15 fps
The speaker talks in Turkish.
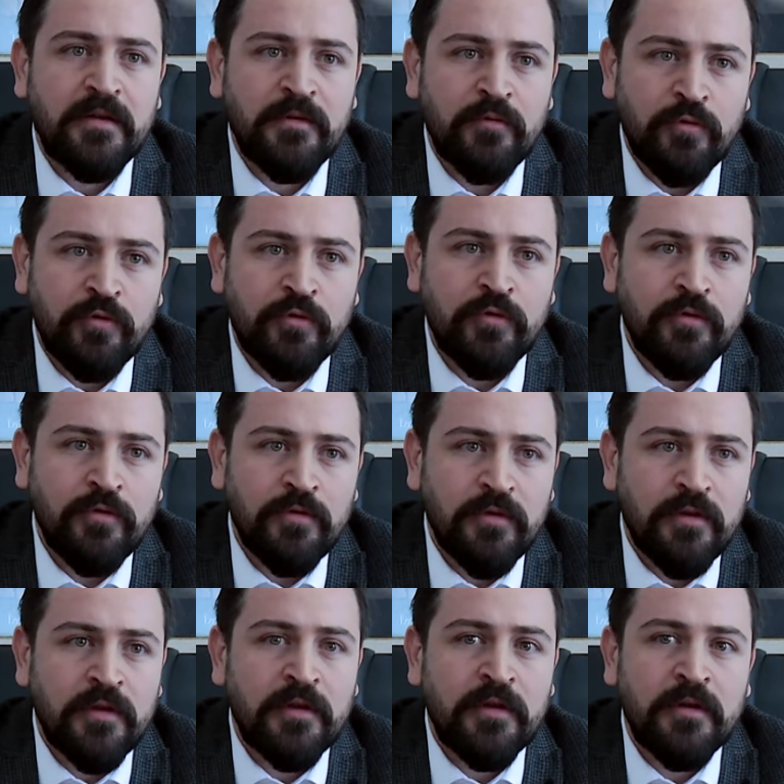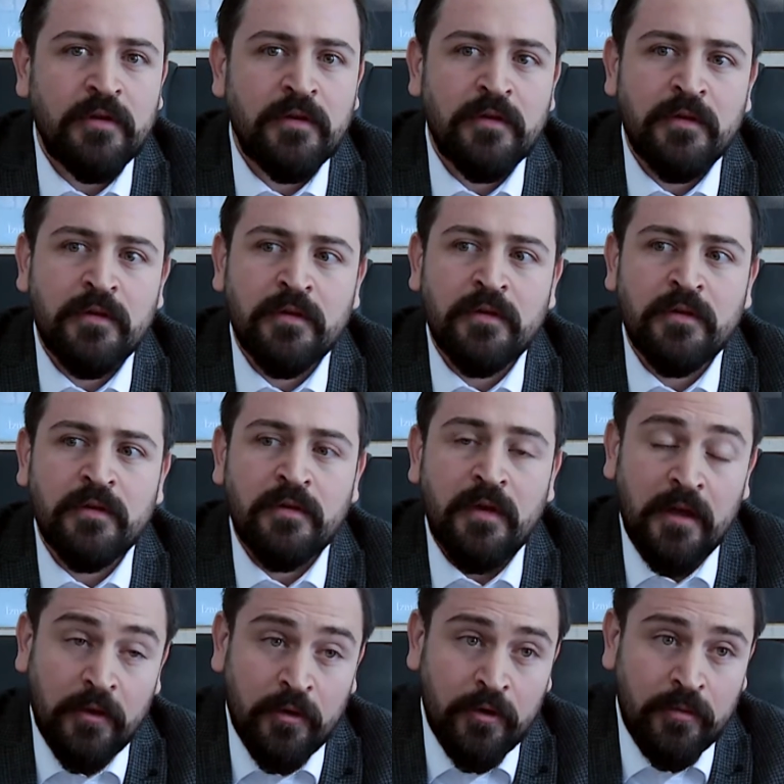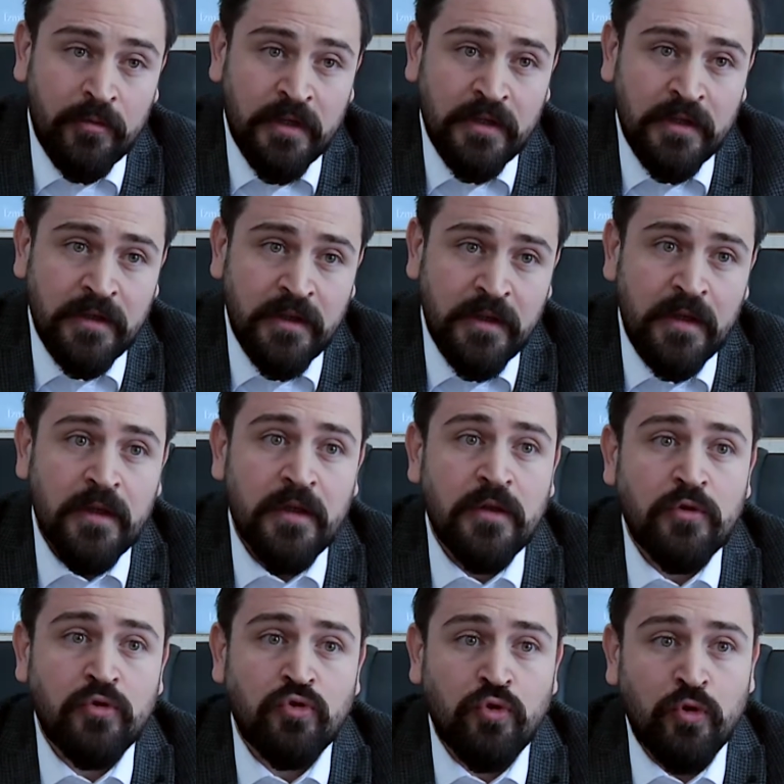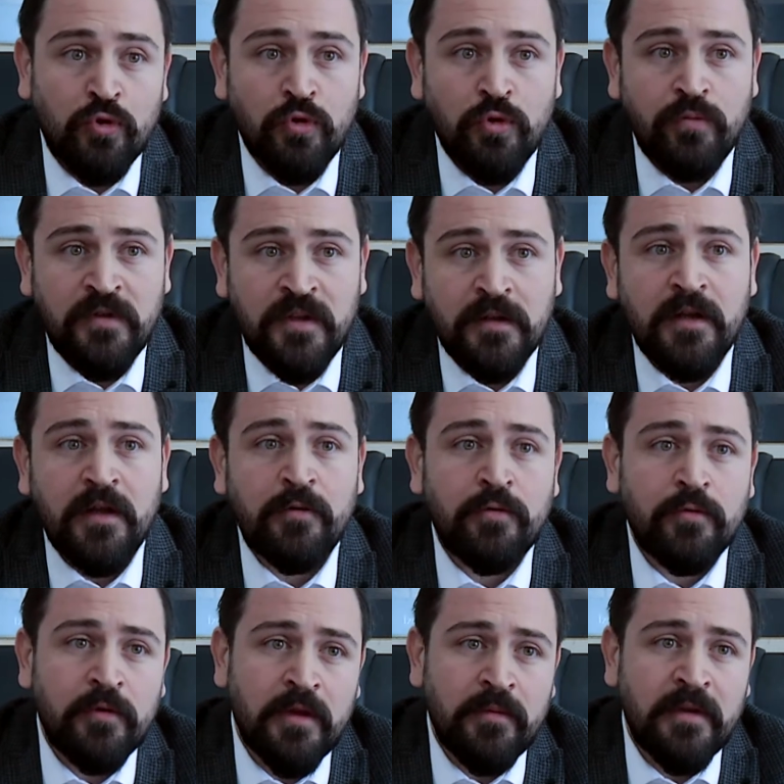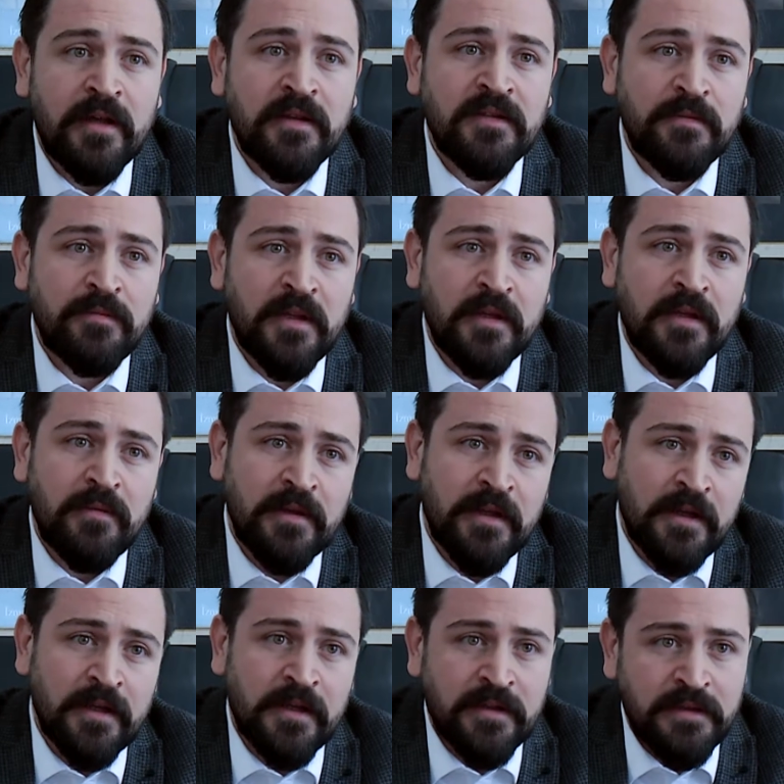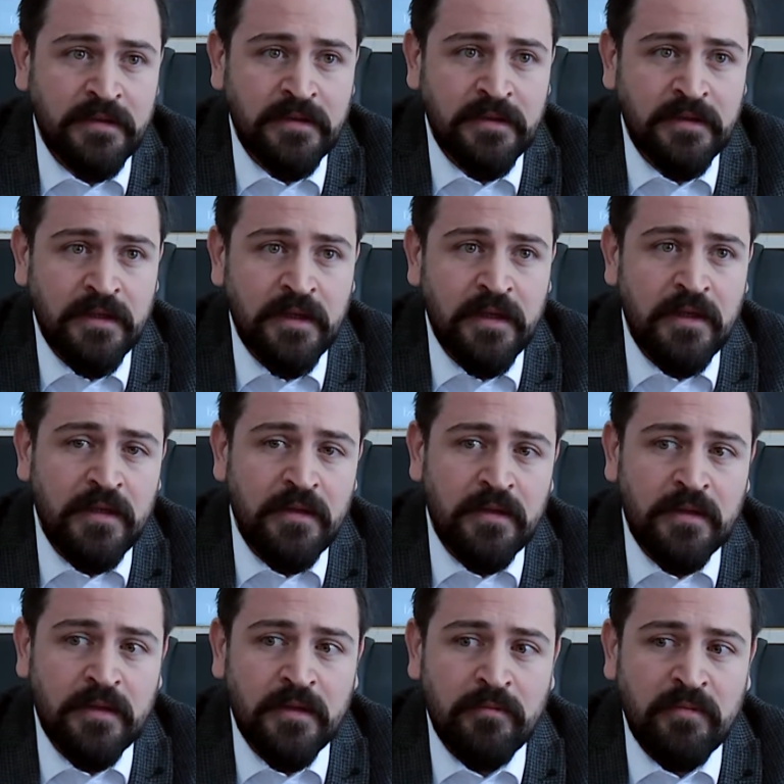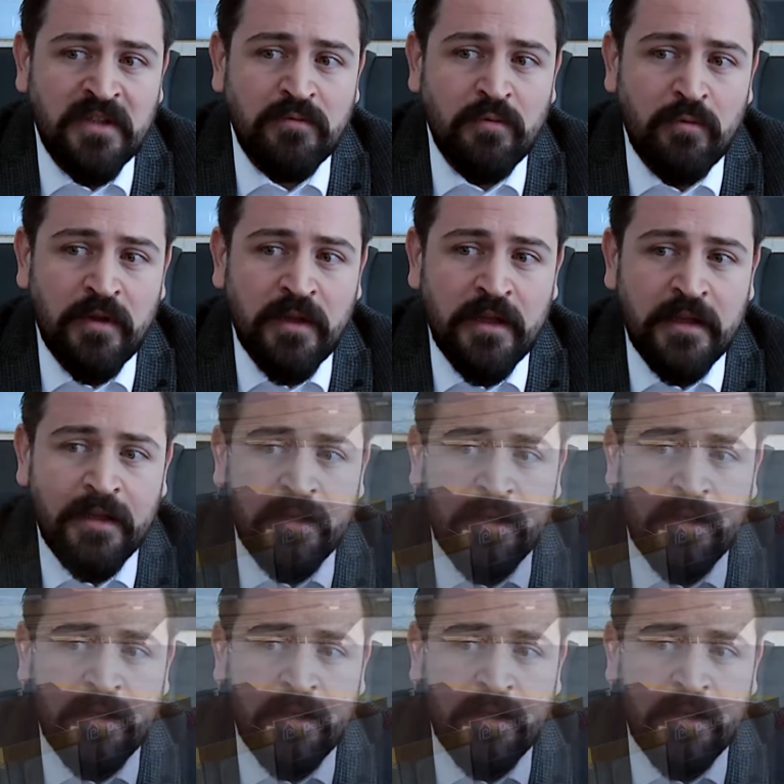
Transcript: uygun, ekonomik sökülüp tekrar kurulabilen tipteki binalardır. Ee, biz bu binaları